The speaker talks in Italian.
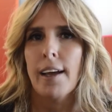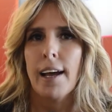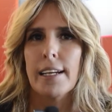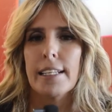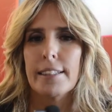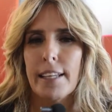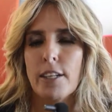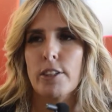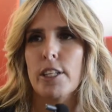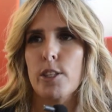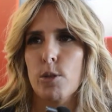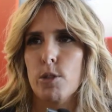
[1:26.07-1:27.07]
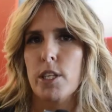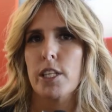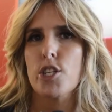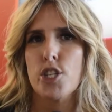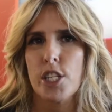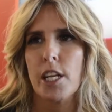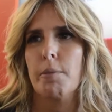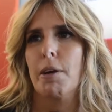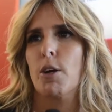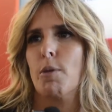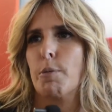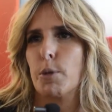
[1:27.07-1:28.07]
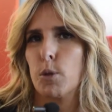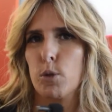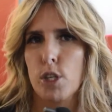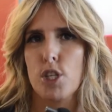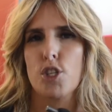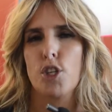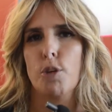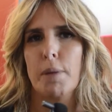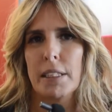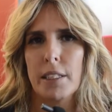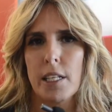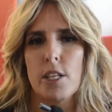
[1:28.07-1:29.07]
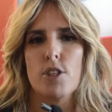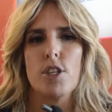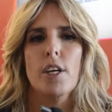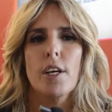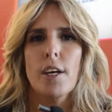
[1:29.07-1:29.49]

all'interno dell'industria del cinema come produttrici, come attrici,